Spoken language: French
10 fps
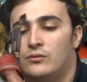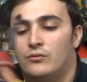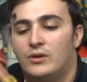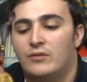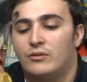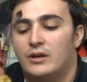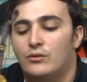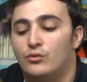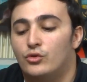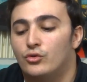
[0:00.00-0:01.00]
Voilà, voilà.
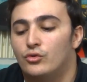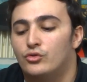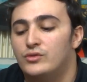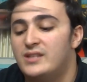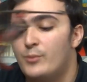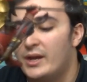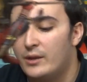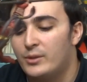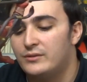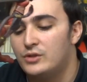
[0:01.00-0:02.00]
Donc euh, je ne sais pas
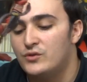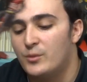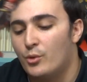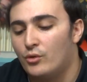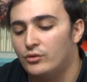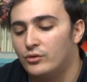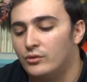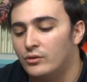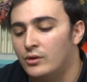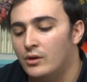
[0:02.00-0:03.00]
quel personnage je vais prendre.
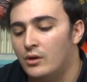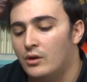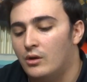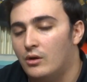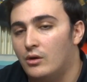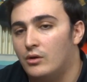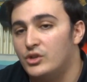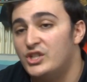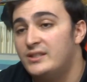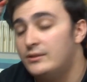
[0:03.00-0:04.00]
Euh,
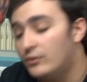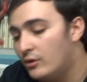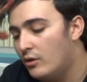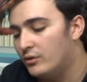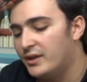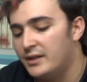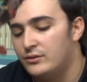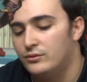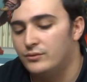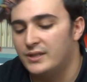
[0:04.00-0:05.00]
j'hésite encore entre
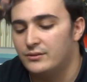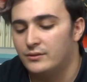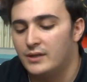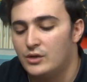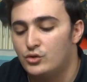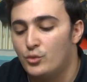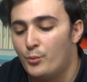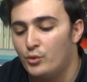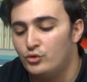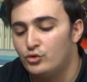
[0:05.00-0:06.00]
Alexios ou Cassandra. Je
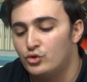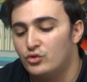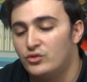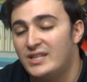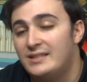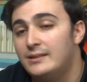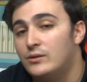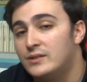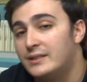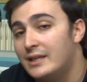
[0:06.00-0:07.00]
pense que je déciderai
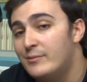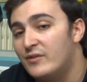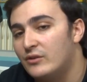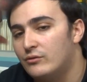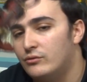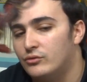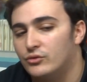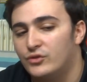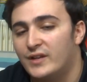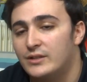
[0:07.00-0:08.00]
en stream avec vous.
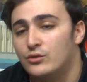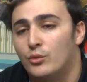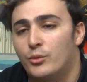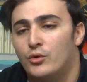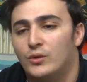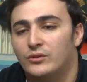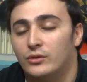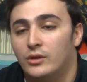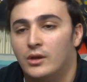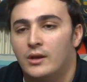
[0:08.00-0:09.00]
Euh, je ferai un Stropole ou un truc.
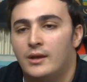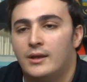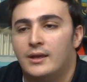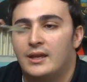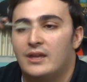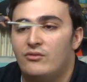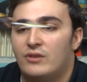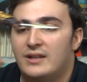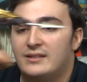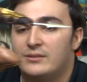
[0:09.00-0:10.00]
Et
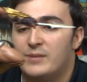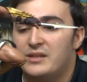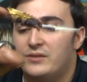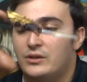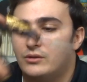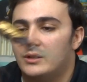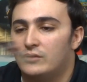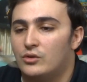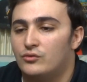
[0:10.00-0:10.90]
voilà cette magnifique collector.